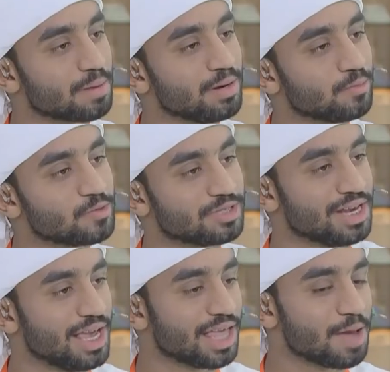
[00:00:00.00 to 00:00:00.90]
ملموسا
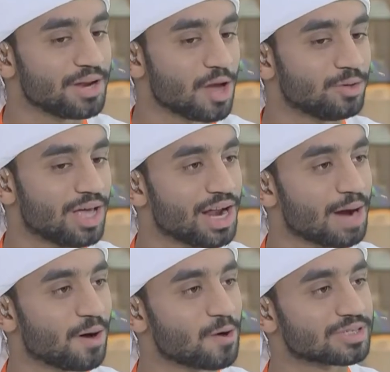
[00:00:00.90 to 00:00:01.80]
يعني دائما أقول أنا
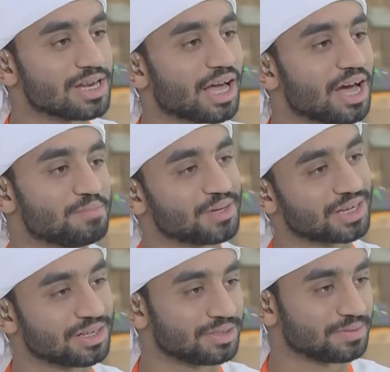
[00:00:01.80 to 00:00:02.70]
أبى أوصل
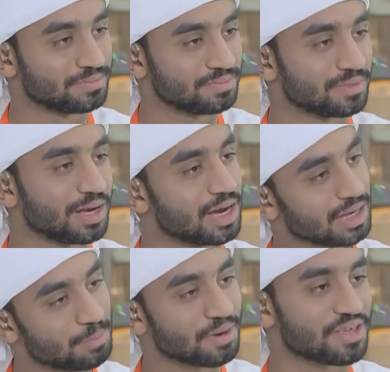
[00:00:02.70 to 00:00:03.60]
لقلبك م.
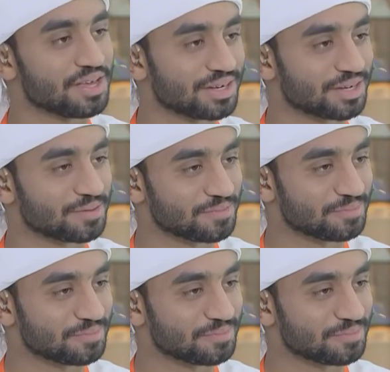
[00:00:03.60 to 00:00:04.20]
قبل ذهنك نعم.